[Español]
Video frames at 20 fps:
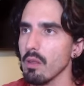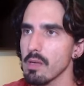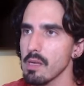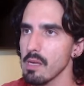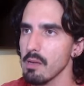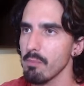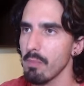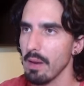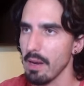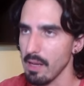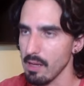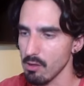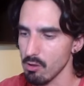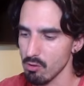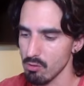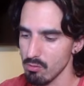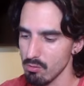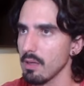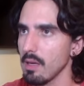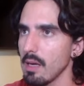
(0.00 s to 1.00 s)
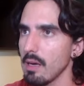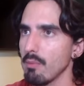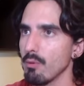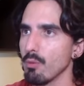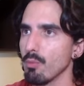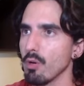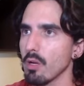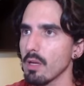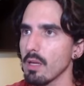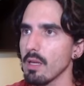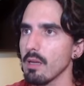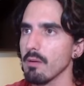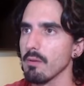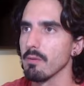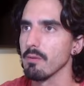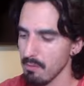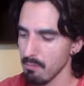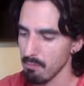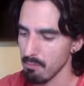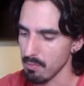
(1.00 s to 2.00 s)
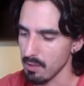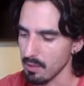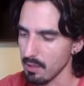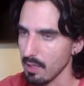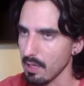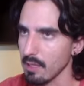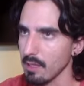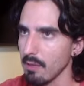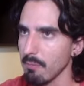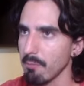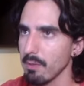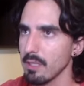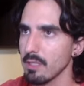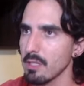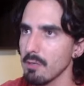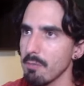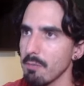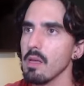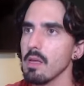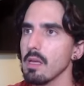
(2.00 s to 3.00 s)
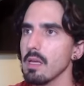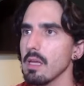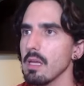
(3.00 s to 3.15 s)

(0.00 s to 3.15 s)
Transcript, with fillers: Y para ello, abro por aquí mi etiqueta PHP